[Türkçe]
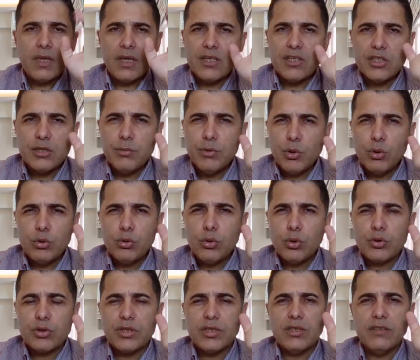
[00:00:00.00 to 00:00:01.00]

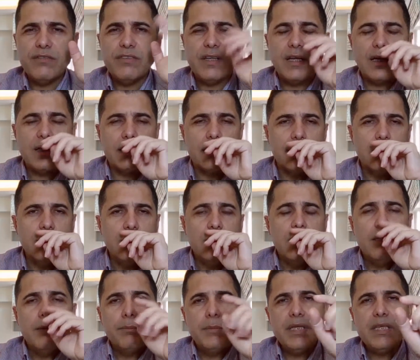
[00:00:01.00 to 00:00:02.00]
2014 yılı filandı
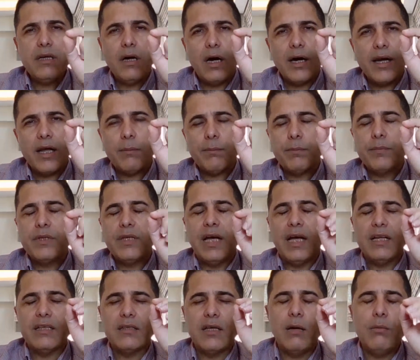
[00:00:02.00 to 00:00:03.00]
bir Arap
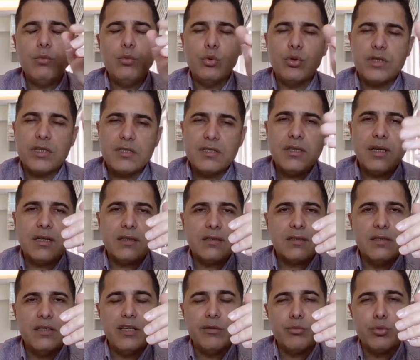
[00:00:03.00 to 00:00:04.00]
yani tam ülkesini
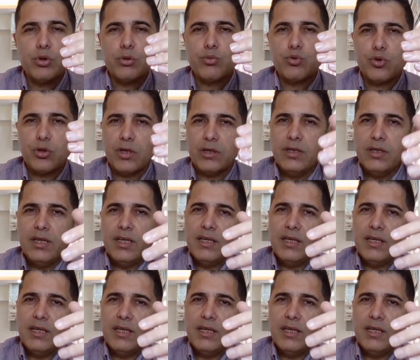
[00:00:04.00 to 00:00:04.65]
hatırlayamıyorum şu an